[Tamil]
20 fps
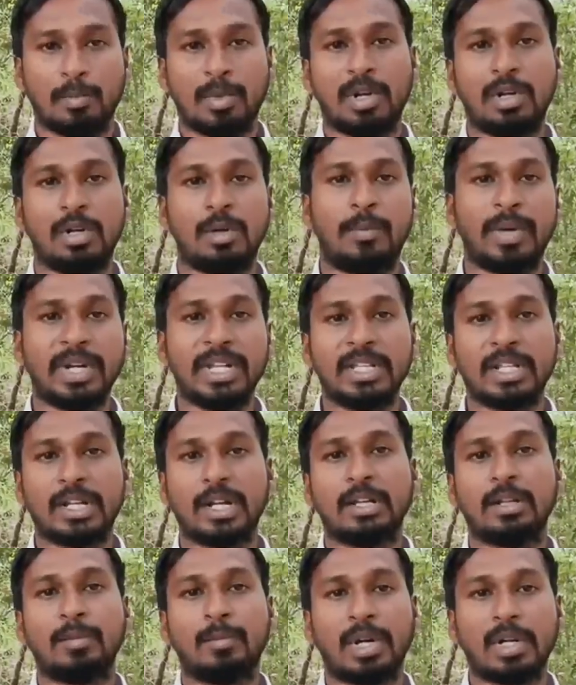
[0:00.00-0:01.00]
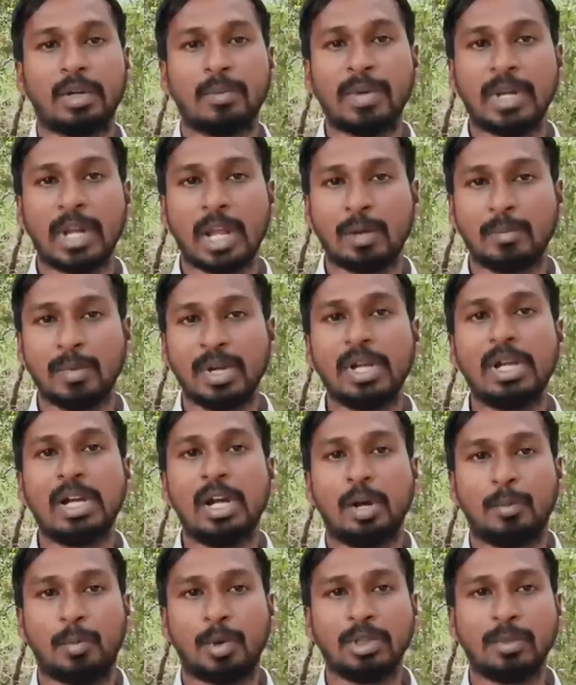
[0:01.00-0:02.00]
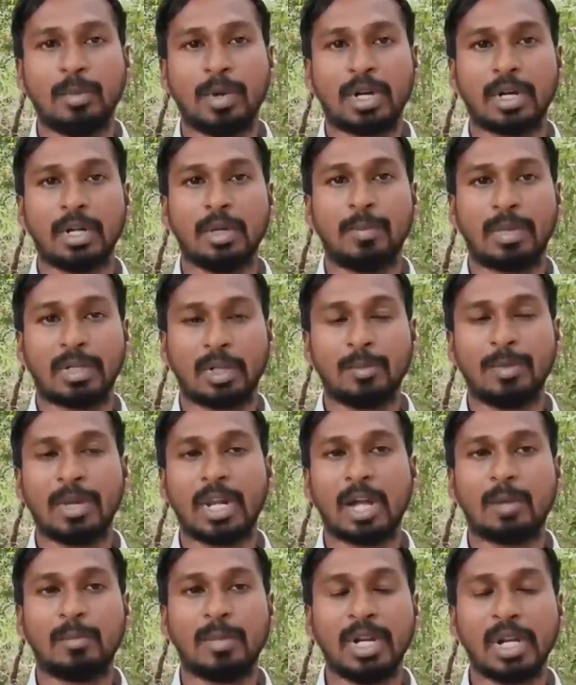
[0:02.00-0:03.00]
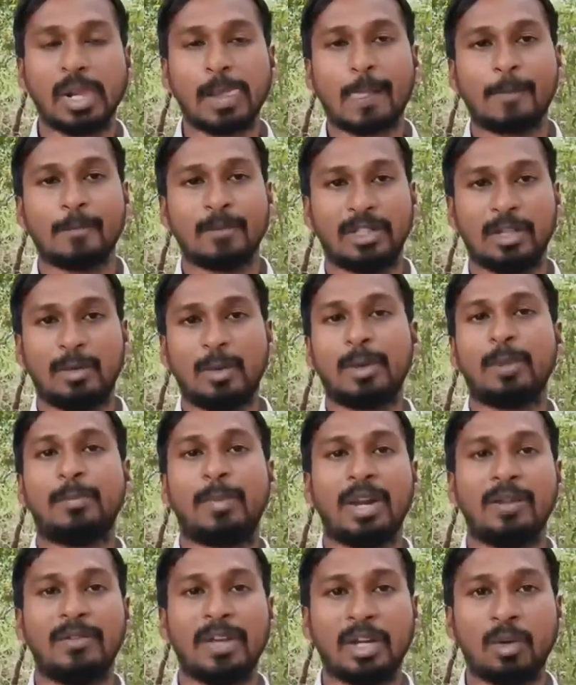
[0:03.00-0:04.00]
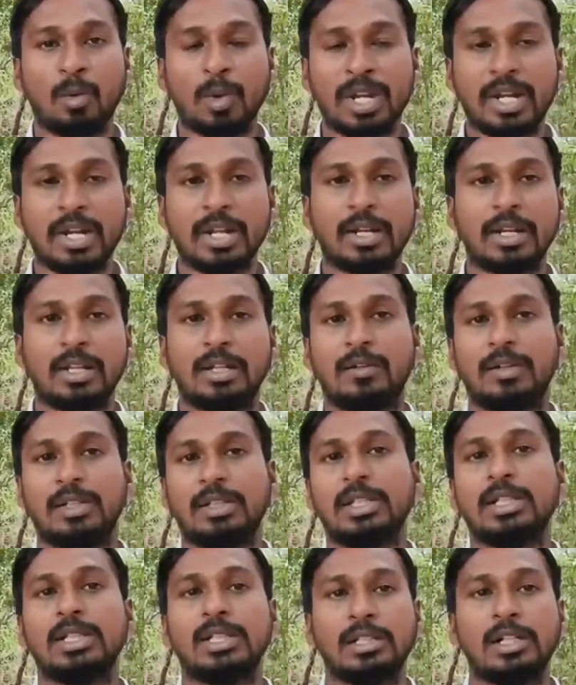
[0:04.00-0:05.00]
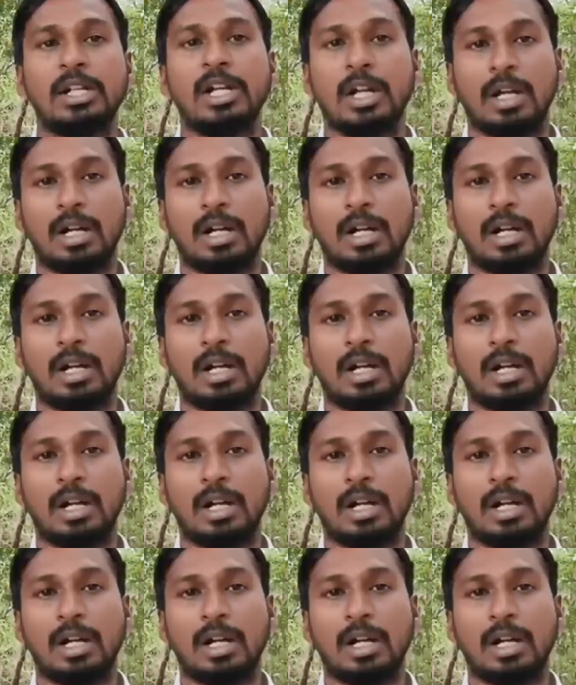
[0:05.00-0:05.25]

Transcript: நம்ம மனிதர்களுக்கு மட்டும் இல்லாமல் பொதுமக்கள் மட்டும் இல்லாமல் இந்த மாதிரி பல்வேறு உயிரினங்களுக்கு வந்து